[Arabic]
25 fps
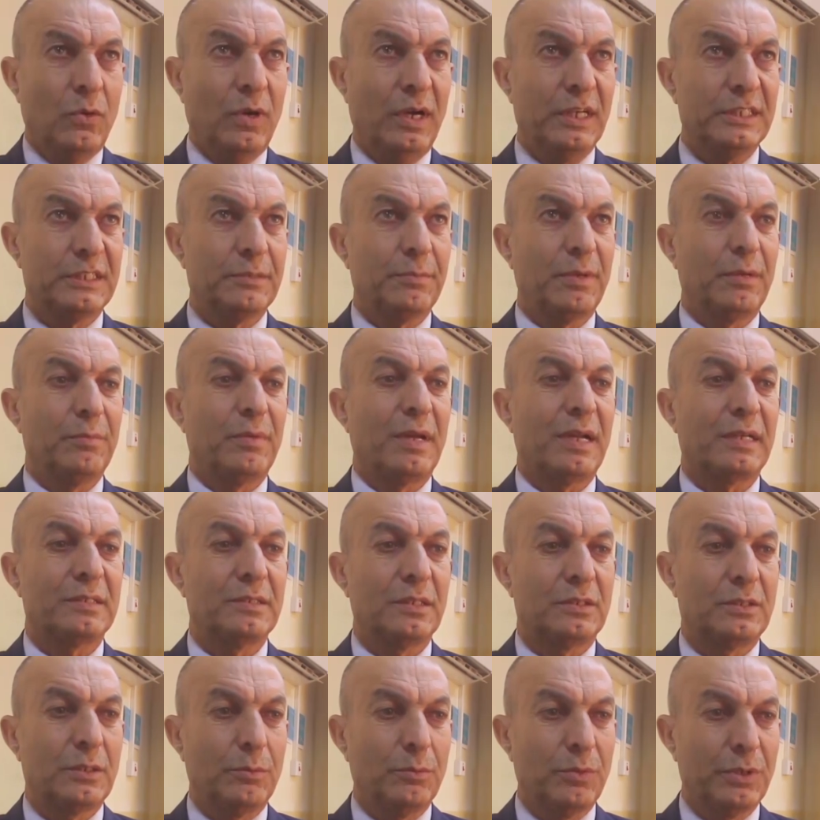وحسب
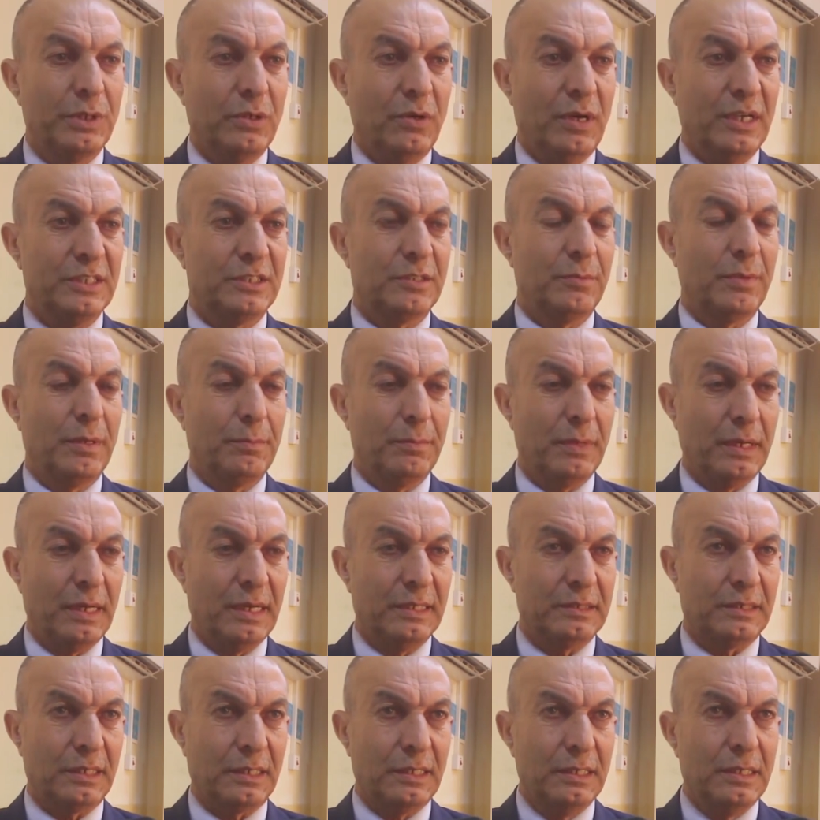المراكز التموينيه وحسب
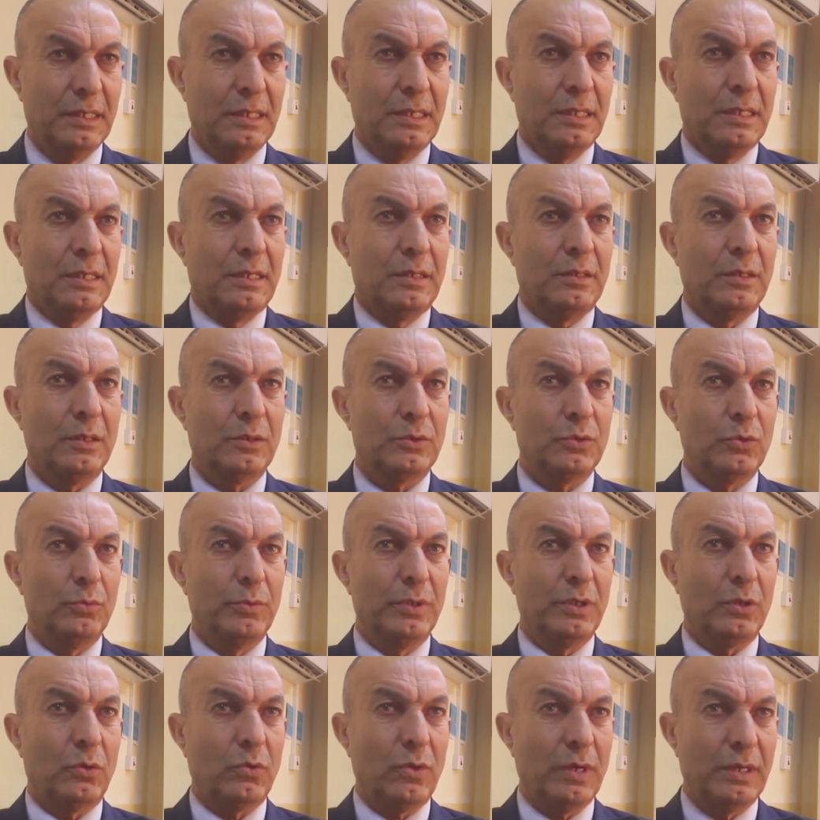المناطق
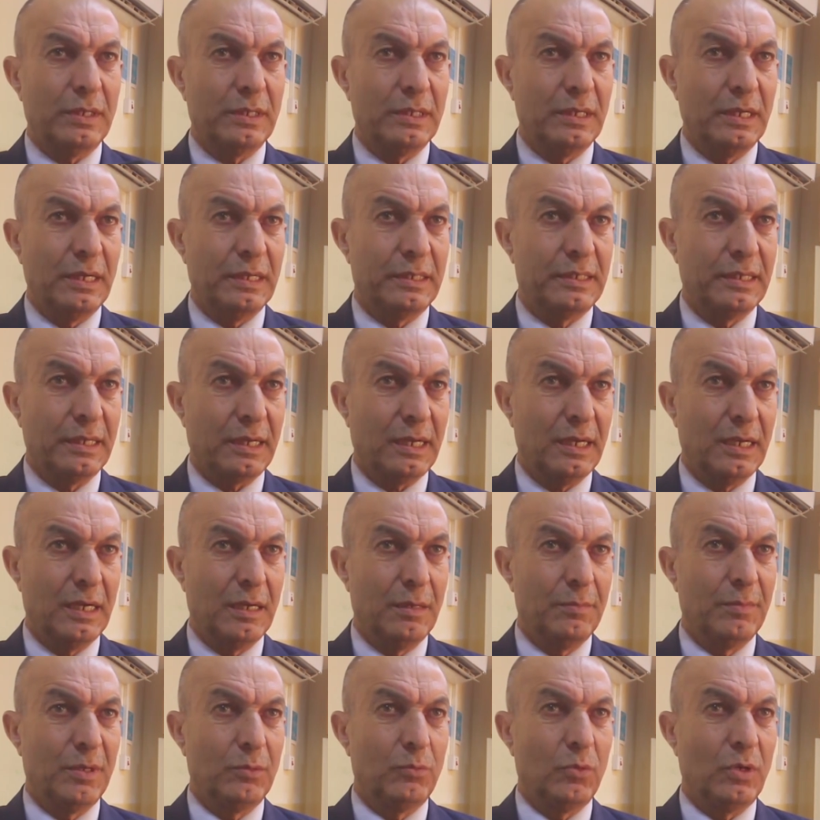نرجو من اخواننا
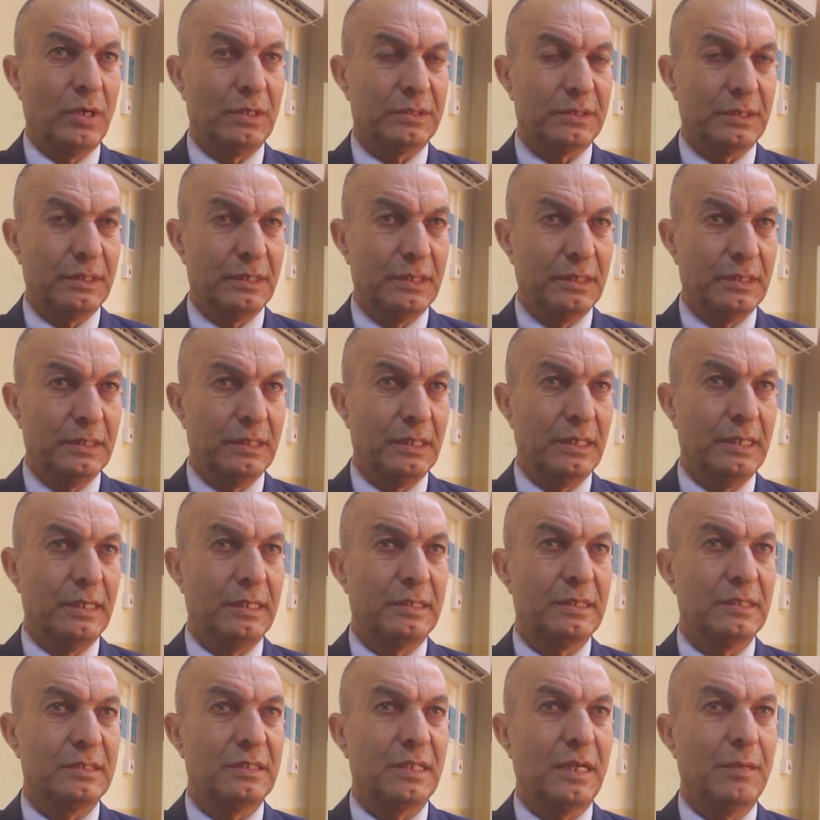الكرام المواطنين
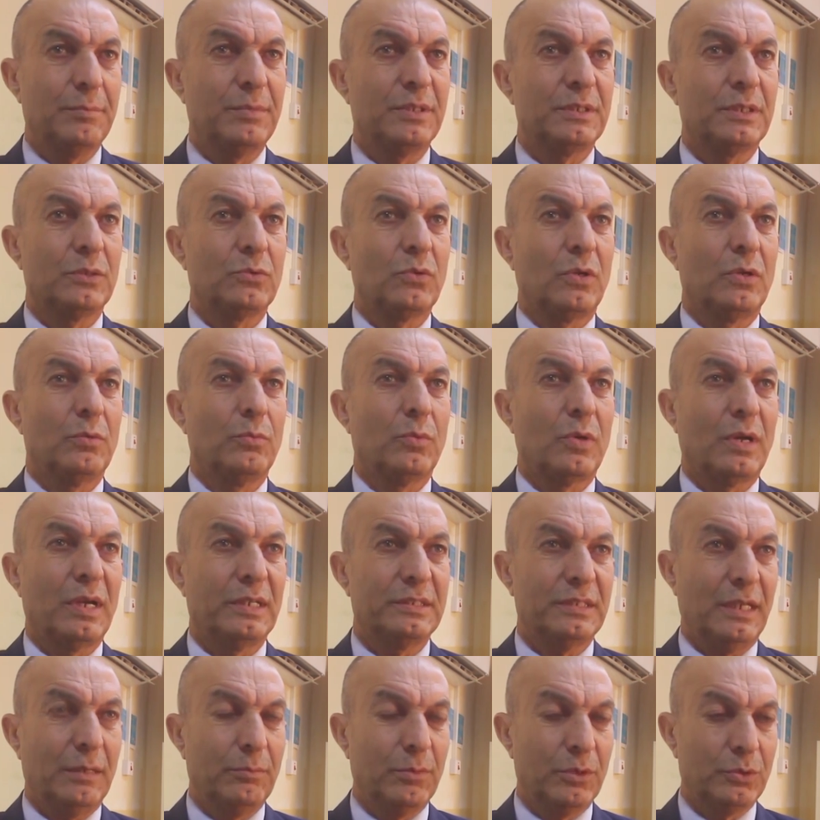الالتزام بجدول
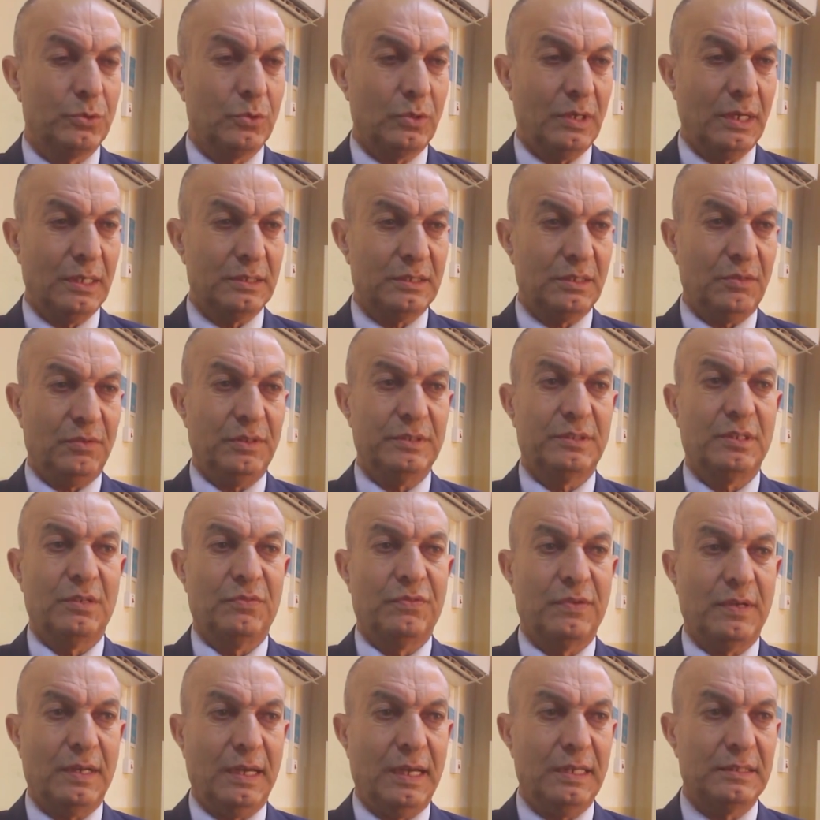المراجعه المشهور على صفحه
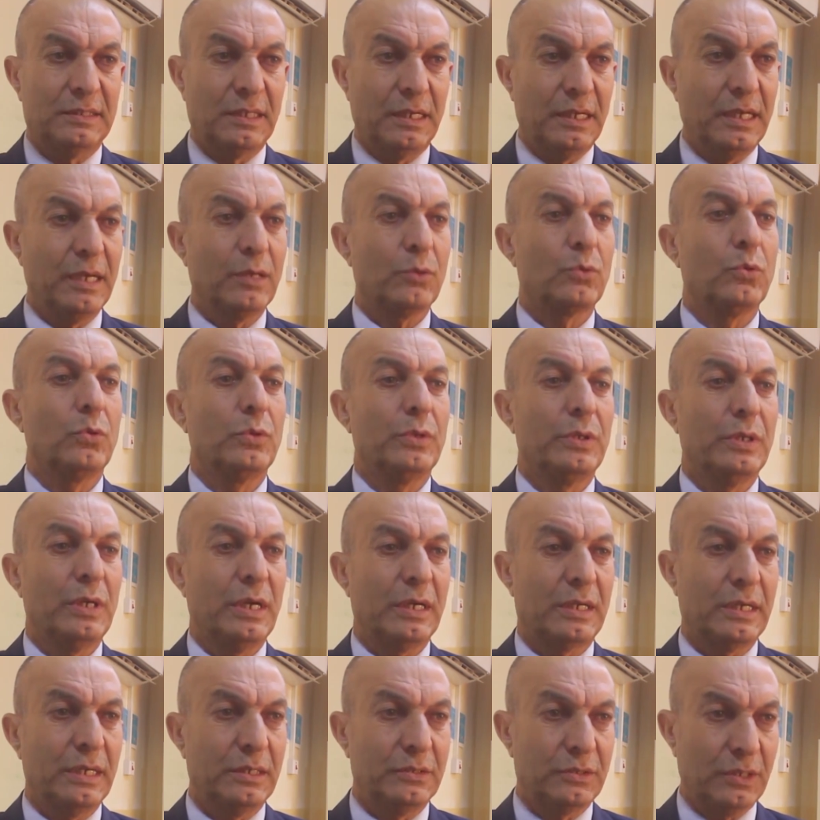الفرع حتى لا يكون
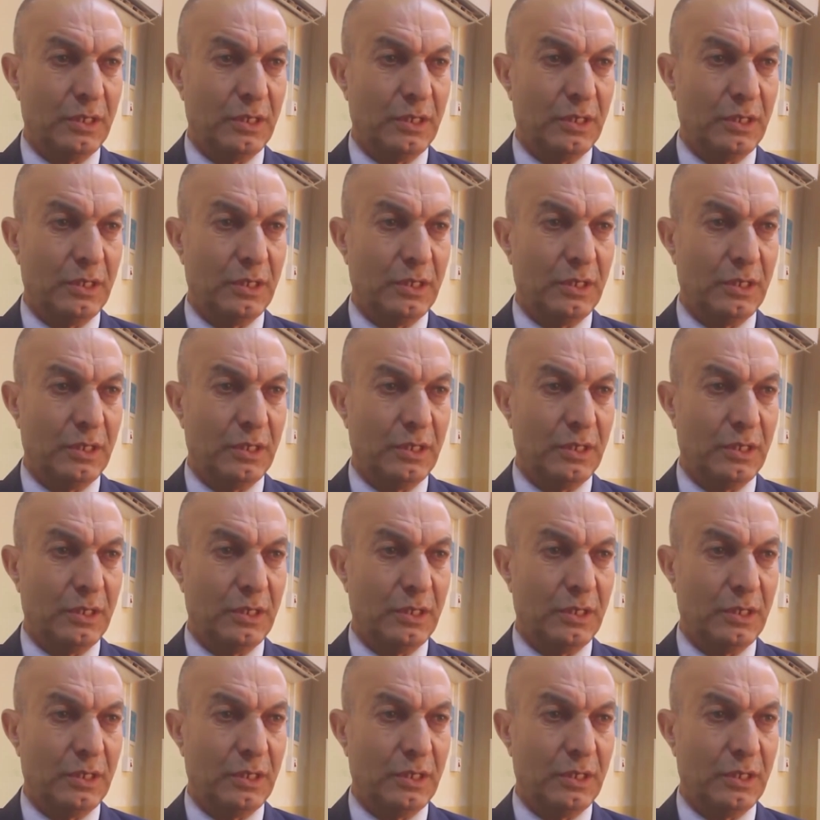هناك